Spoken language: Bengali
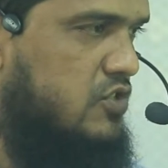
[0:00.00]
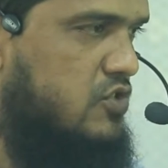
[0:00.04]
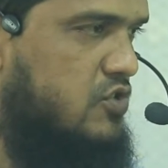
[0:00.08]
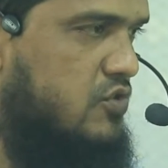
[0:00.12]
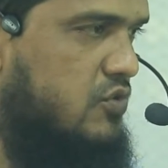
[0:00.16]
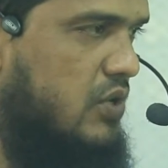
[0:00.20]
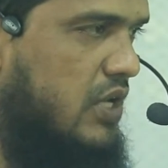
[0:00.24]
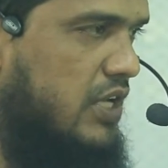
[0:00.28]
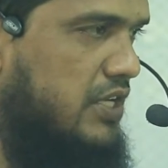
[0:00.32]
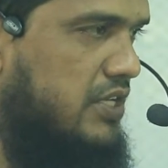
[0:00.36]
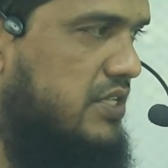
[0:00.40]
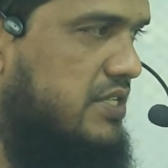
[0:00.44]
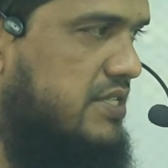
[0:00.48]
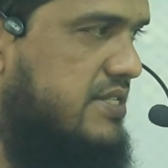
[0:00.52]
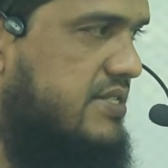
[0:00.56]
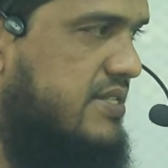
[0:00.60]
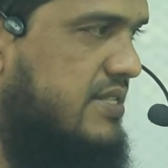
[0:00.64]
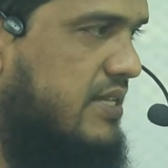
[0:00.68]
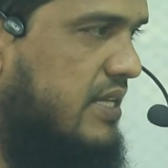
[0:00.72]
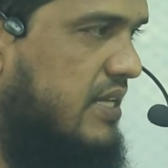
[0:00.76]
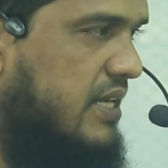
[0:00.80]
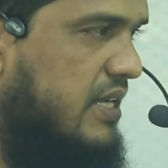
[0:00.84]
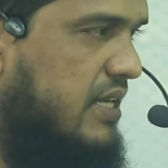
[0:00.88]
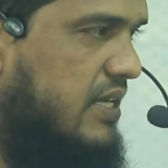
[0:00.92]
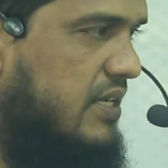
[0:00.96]

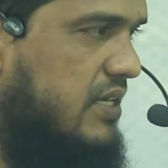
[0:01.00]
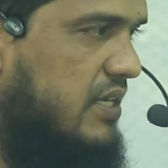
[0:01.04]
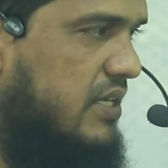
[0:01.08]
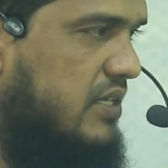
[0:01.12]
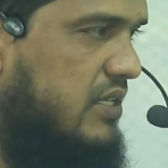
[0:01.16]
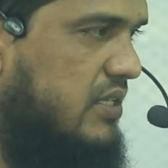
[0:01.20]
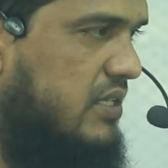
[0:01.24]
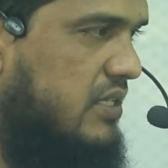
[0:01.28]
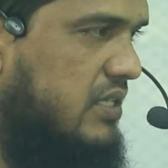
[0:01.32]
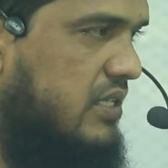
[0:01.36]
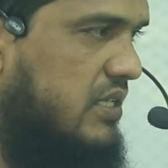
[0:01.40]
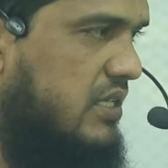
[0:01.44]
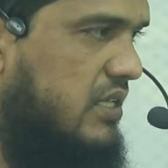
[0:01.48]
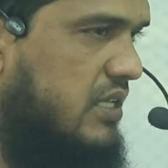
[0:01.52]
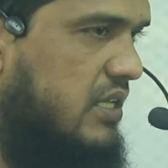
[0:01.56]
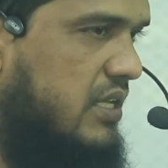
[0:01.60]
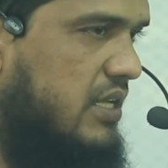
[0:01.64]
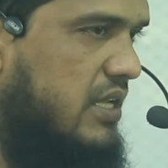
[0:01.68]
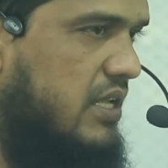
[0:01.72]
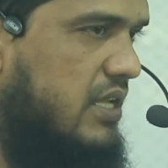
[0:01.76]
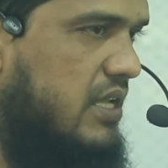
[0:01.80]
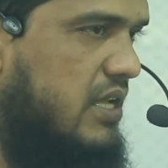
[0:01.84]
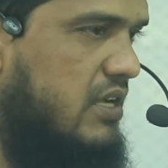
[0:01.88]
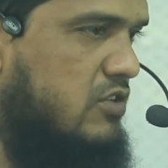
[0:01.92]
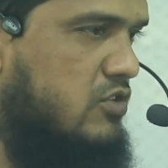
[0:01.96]
সুরানিসা
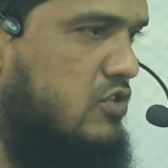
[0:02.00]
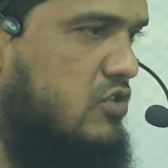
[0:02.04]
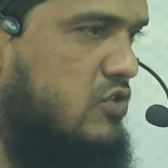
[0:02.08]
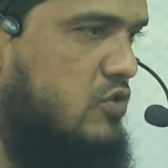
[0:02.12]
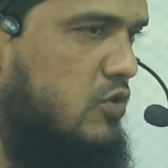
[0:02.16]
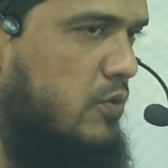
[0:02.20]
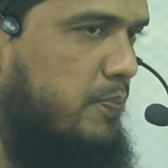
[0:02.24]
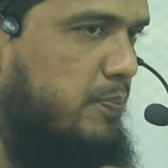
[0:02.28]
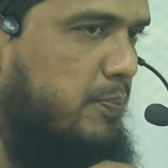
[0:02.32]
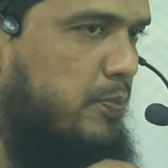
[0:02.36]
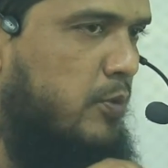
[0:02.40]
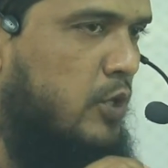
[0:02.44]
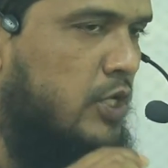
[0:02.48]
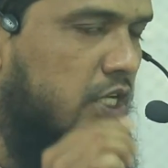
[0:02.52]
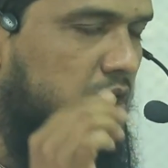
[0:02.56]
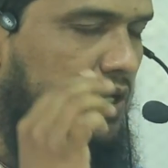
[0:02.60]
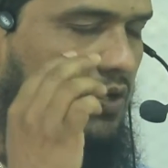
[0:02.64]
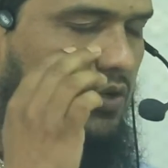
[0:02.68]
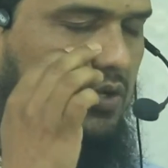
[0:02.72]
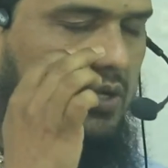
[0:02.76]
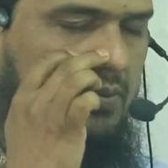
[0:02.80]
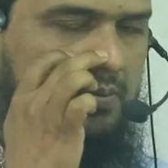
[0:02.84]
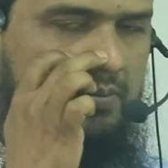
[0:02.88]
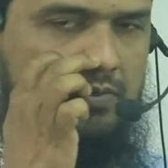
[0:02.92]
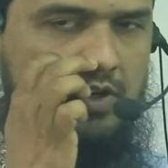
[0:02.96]
একশো
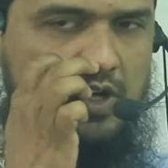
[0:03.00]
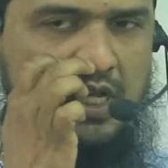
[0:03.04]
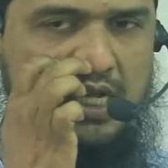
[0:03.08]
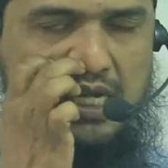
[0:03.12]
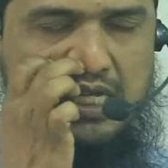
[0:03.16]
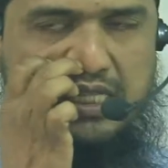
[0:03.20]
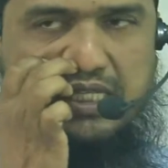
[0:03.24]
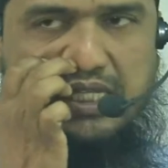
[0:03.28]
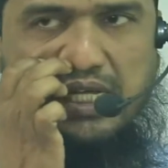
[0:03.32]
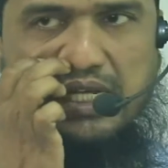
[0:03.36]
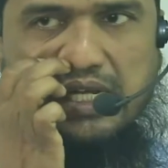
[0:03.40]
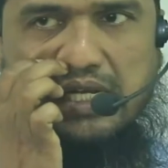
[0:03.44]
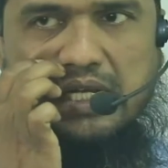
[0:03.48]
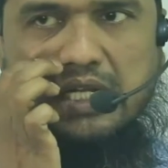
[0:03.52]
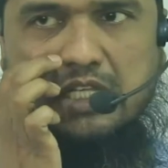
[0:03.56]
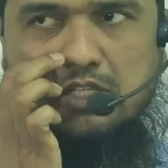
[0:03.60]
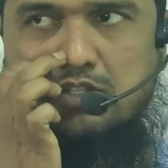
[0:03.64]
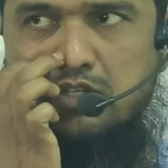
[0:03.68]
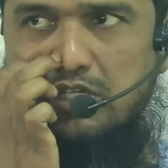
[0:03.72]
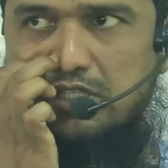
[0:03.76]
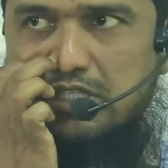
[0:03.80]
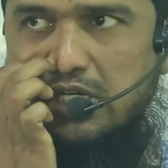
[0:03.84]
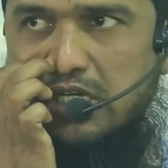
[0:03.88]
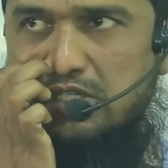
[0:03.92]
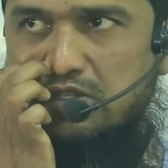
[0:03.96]
পনেরো নম্বর আয়াতে আল্লাহ
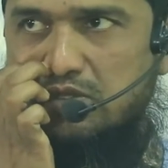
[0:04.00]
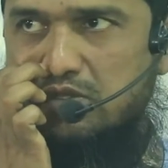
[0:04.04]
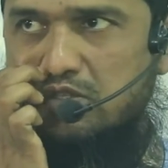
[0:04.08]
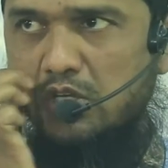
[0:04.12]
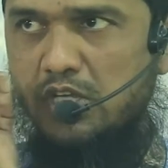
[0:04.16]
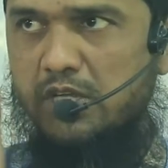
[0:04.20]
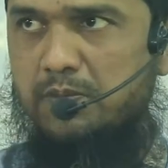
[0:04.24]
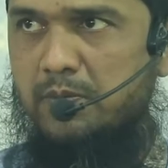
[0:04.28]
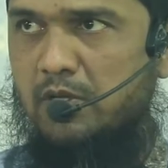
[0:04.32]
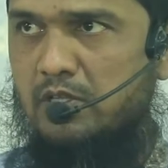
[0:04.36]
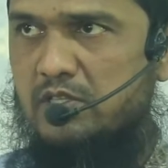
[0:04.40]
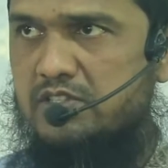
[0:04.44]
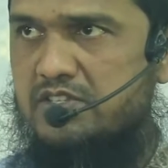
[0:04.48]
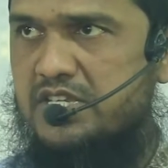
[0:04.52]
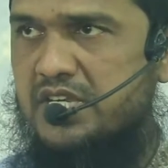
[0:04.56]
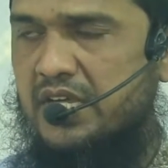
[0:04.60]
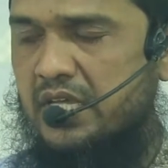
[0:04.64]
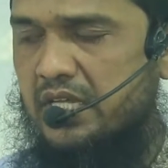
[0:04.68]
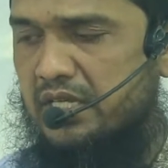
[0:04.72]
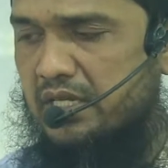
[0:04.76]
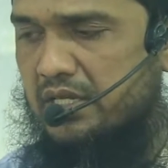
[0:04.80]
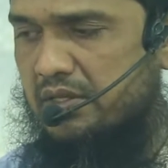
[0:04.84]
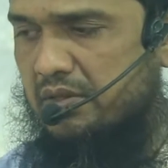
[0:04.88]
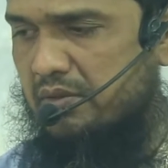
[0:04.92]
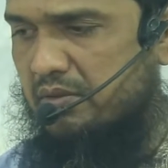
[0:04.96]
যথার্থই
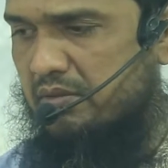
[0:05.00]
বলছেন